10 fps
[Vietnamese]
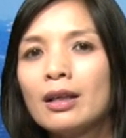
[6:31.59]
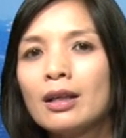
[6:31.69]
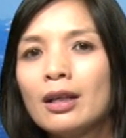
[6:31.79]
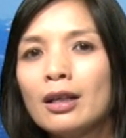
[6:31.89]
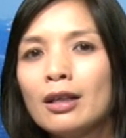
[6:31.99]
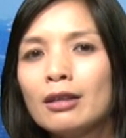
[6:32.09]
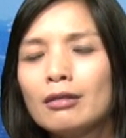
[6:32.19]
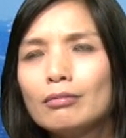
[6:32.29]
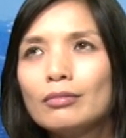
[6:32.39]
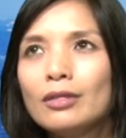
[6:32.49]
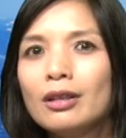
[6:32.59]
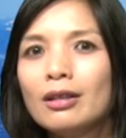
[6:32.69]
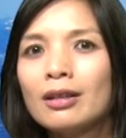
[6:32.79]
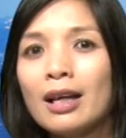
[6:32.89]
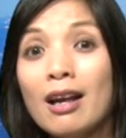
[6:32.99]
cái ờ,
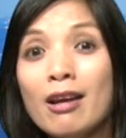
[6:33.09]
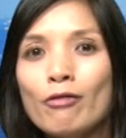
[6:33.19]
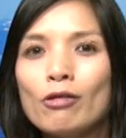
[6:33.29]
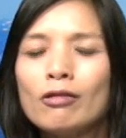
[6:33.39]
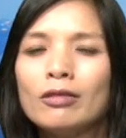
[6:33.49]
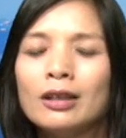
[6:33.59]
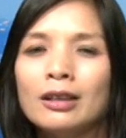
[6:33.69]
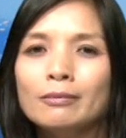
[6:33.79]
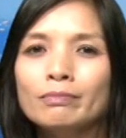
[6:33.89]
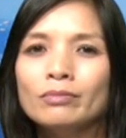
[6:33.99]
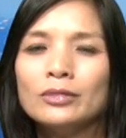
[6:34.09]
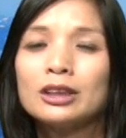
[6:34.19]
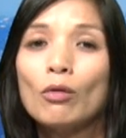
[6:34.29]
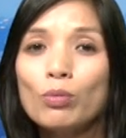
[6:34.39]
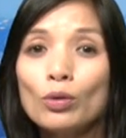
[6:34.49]
cái level um,
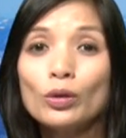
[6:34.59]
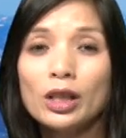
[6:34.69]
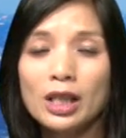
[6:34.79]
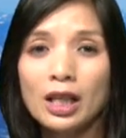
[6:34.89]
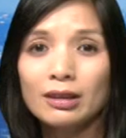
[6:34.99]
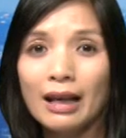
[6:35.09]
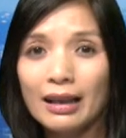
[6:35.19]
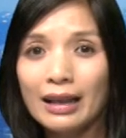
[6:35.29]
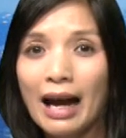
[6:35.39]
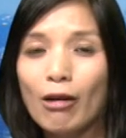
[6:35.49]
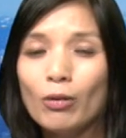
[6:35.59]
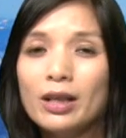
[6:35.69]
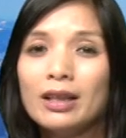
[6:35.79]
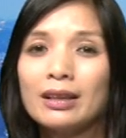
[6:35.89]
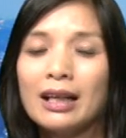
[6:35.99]
sống của người dân tăng cao
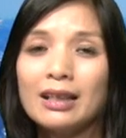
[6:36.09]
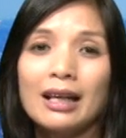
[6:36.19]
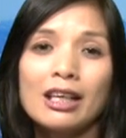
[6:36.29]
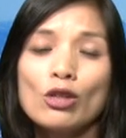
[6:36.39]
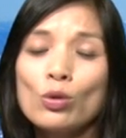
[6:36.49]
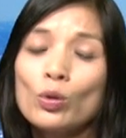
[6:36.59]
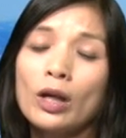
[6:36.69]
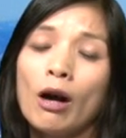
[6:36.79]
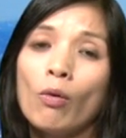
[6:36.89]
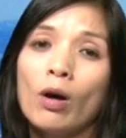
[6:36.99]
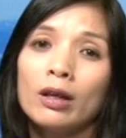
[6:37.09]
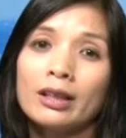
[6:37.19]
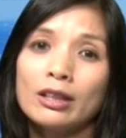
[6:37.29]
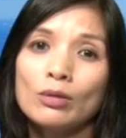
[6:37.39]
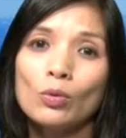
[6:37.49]
thành ra cái nhu cầu ở
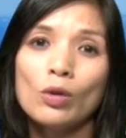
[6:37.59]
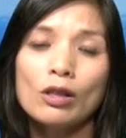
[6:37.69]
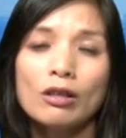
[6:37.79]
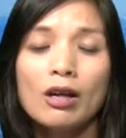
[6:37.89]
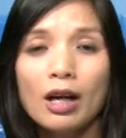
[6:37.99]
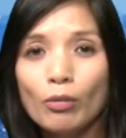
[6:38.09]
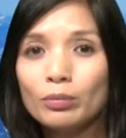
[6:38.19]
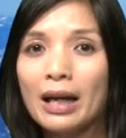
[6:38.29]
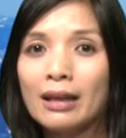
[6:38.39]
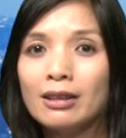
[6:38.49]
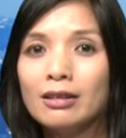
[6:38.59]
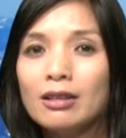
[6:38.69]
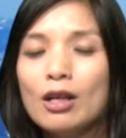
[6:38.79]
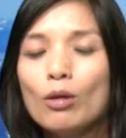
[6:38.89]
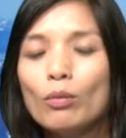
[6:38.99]
tại Trung Quốc nó không tăng được
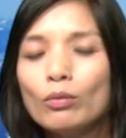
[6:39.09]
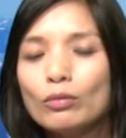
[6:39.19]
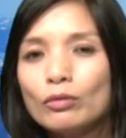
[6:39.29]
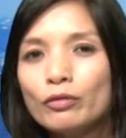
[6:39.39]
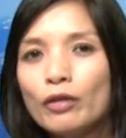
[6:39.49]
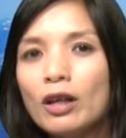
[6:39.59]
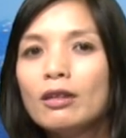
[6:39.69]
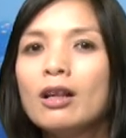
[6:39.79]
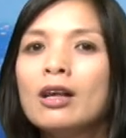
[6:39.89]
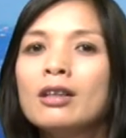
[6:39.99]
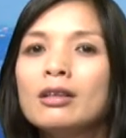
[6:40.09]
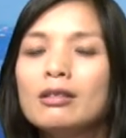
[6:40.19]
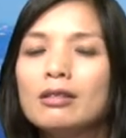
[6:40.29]
phần lớn